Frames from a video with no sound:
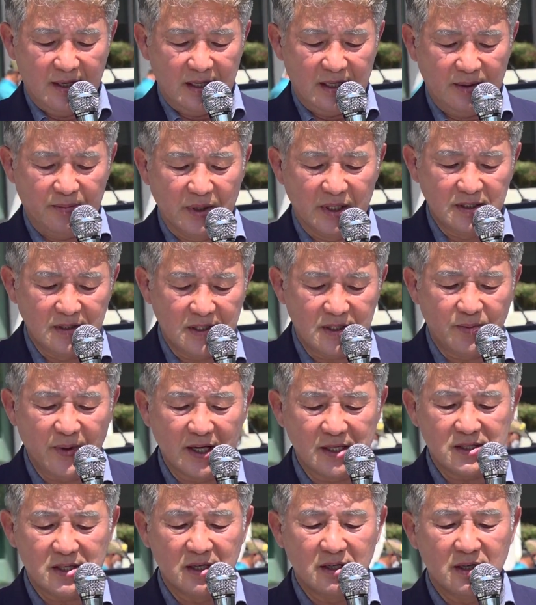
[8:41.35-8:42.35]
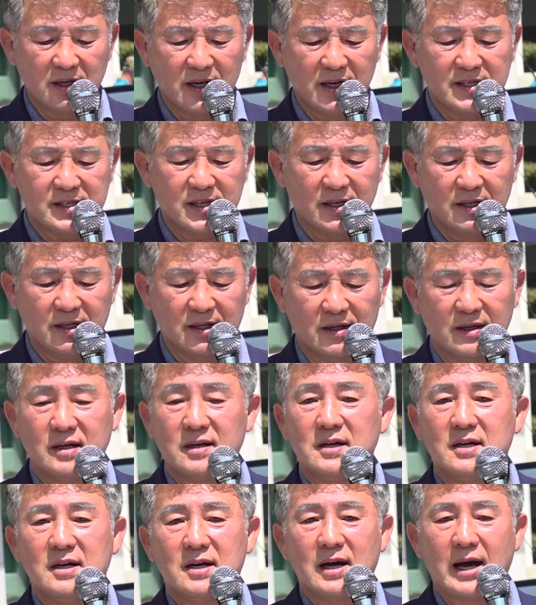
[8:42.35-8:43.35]
이번 지방선거에서
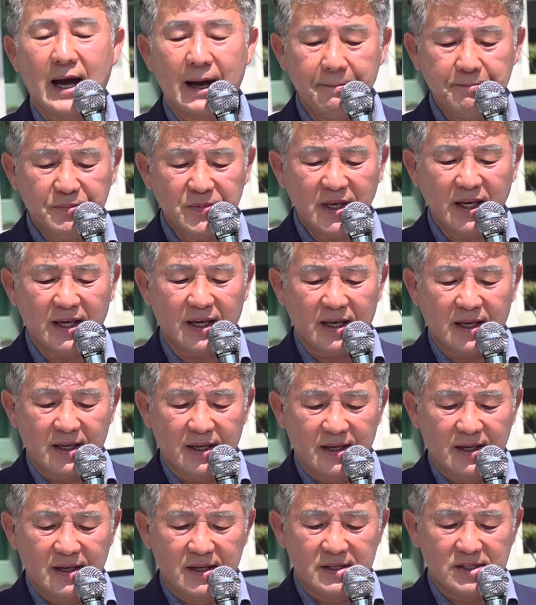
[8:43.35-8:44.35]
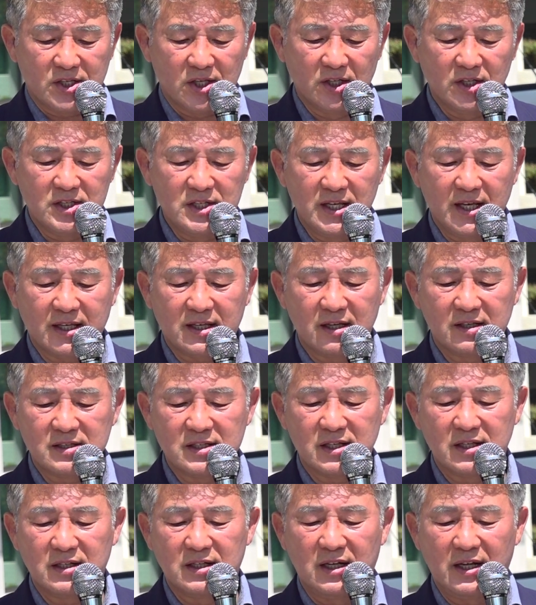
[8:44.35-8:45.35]
함께 선의의
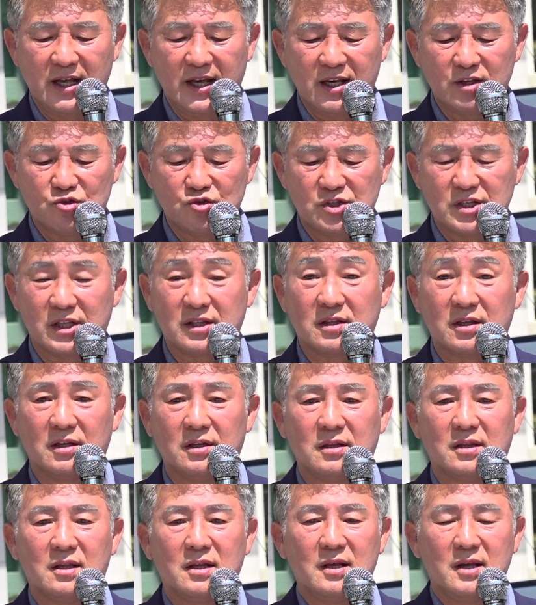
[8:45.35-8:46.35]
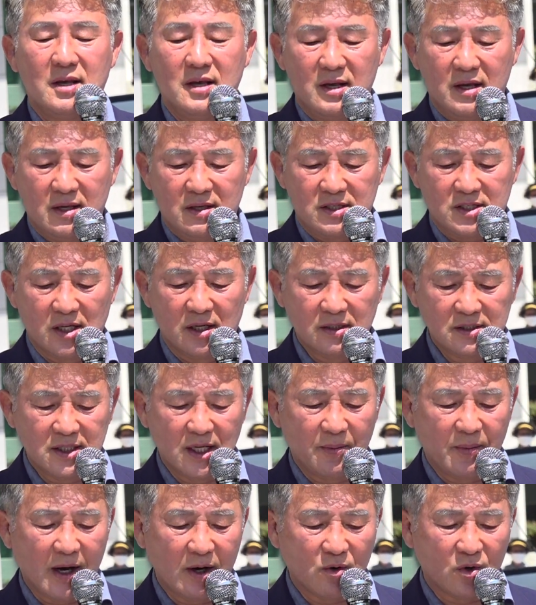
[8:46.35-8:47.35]
경쟁을 해주셨던
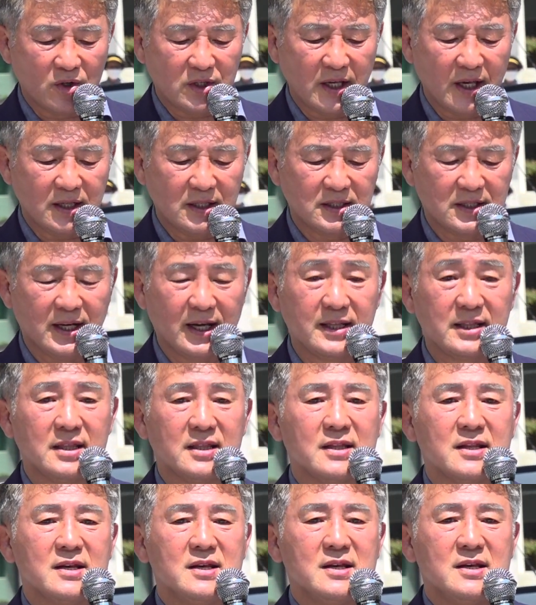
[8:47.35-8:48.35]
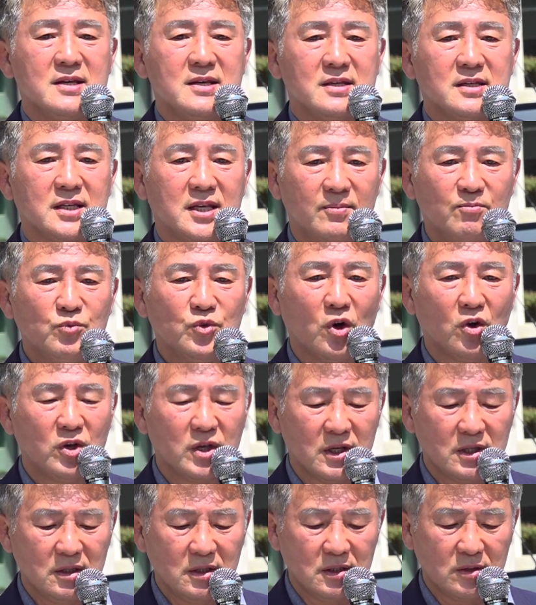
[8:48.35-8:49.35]
청렴하고 깨끗한
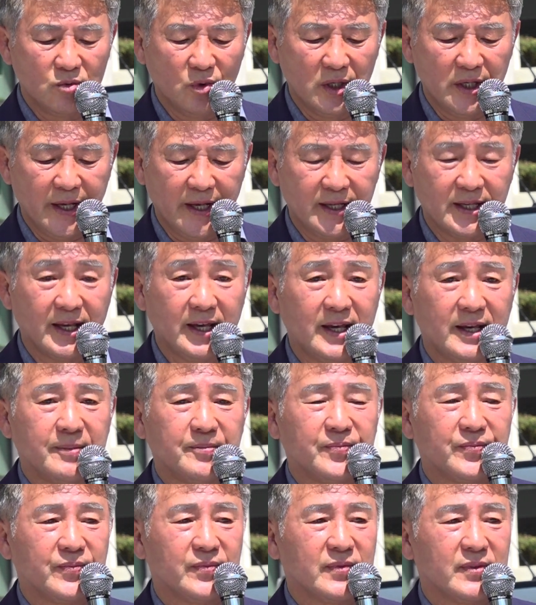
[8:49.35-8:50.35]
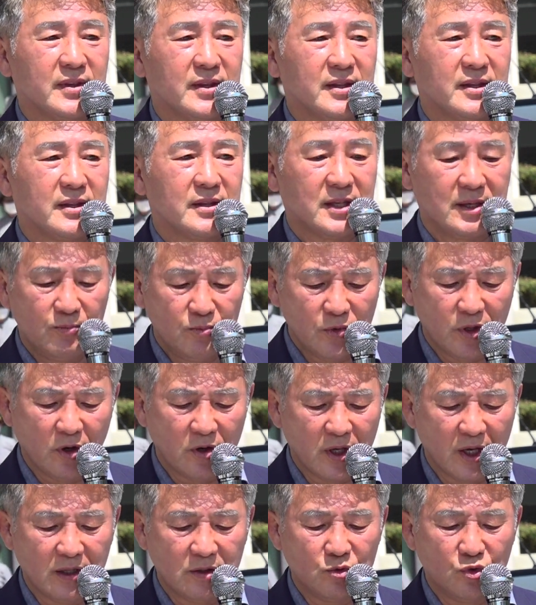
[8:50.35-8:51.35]
김동연 의원에게
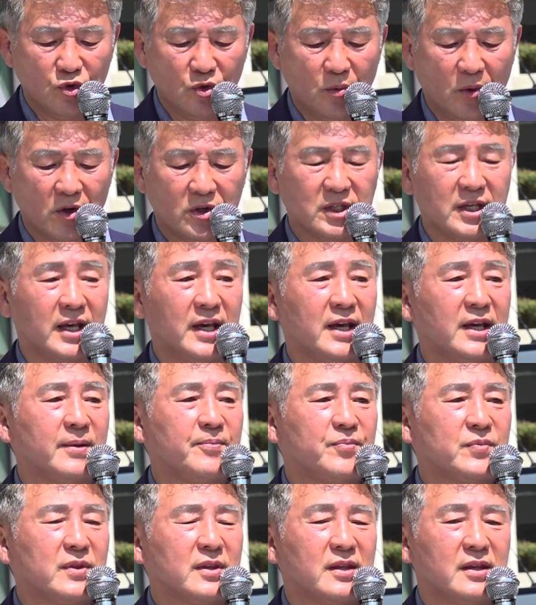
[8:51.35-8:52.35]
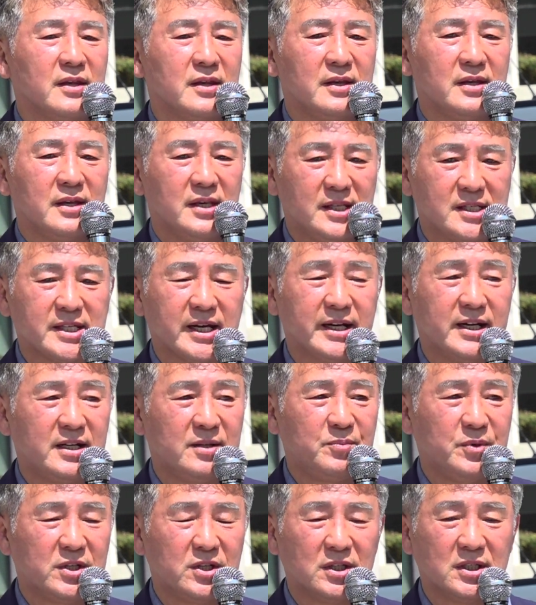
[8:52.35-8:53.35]
김동연 후보께 이
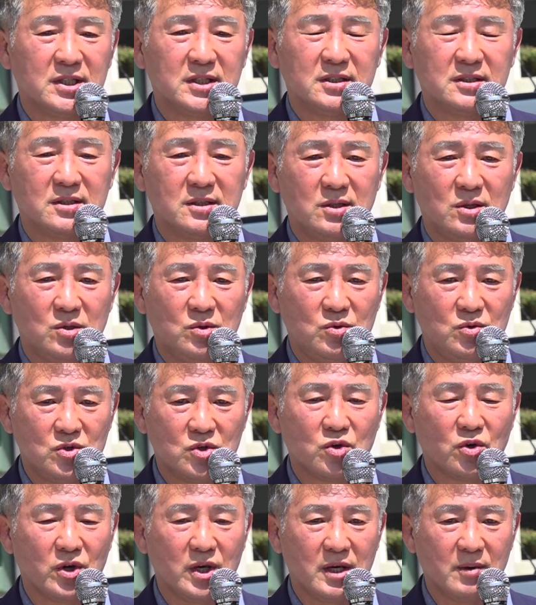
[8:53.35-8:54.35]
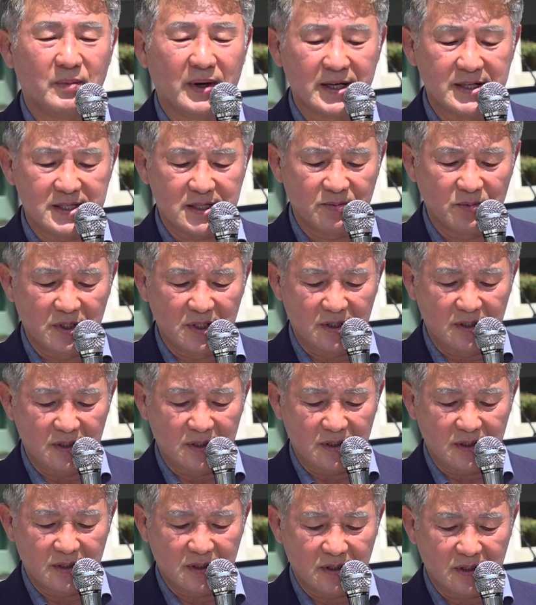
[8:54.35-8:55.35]
자리를 빌어 위로의
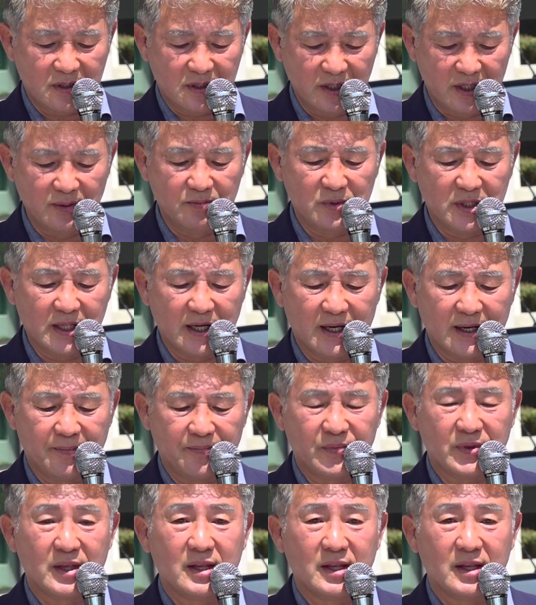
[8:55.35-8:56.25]
말씀을 드립니다.